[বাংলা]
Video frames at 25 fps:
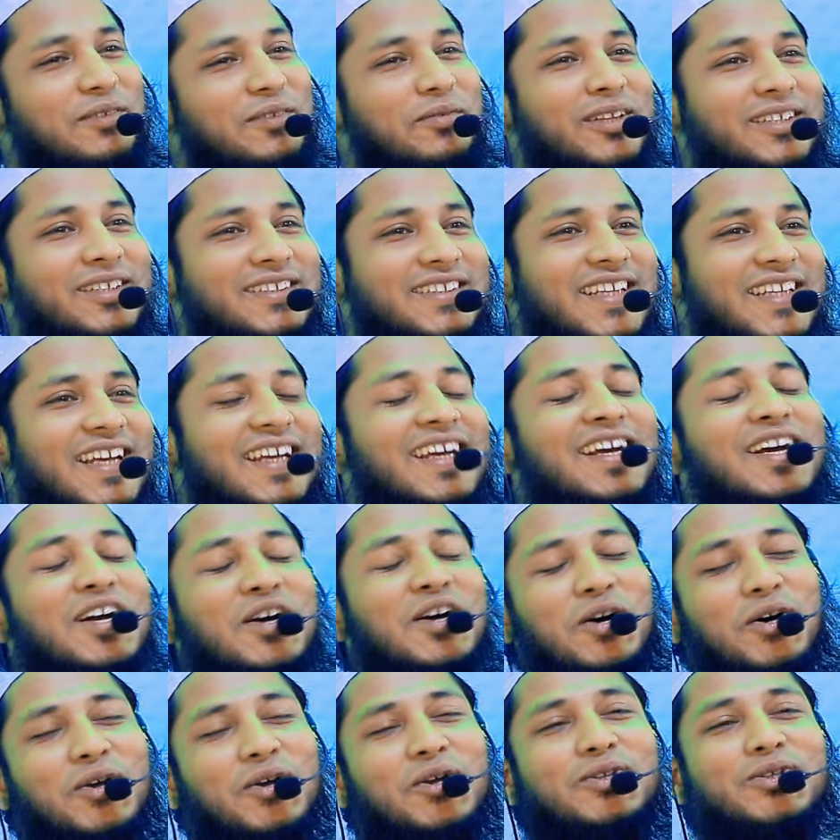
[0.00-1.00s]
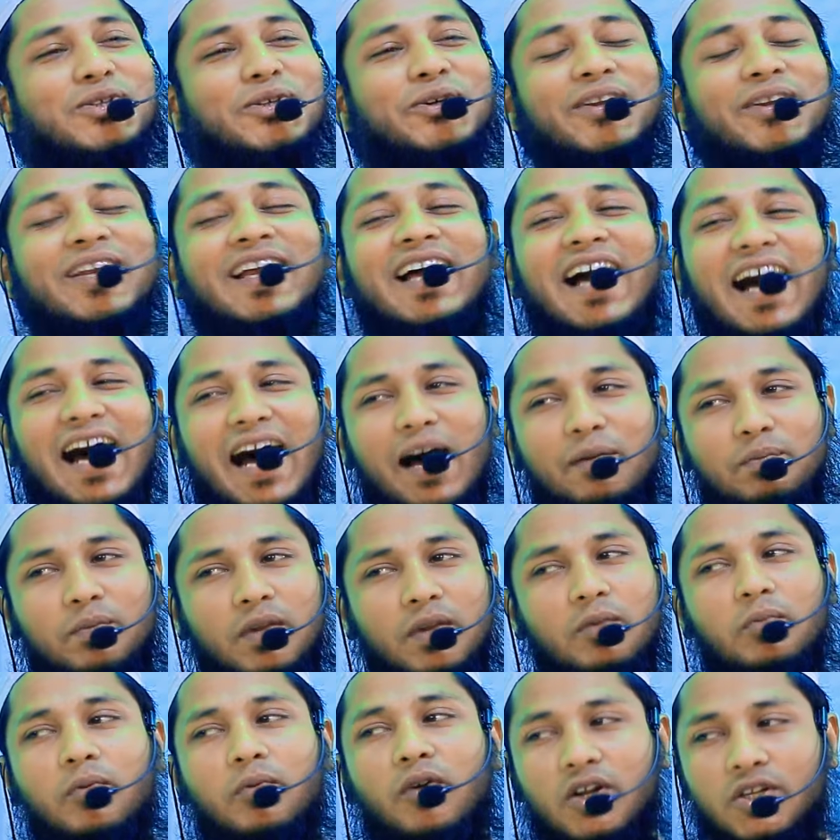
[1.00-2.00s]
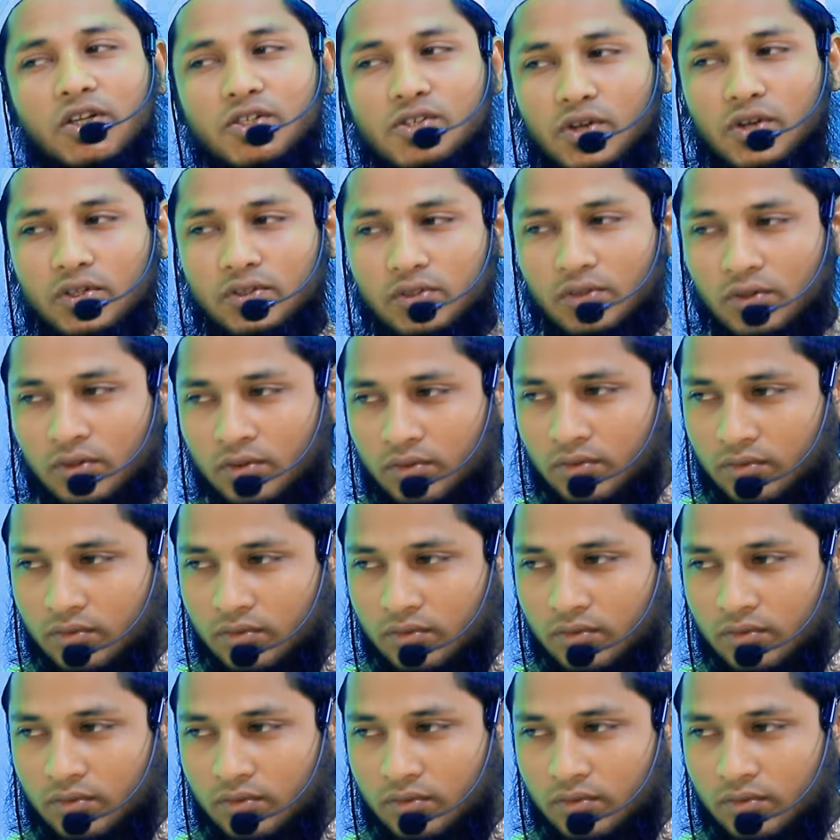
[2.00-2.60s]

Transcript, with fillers: এসে বলতেছে রসুল আপনার বয়স কত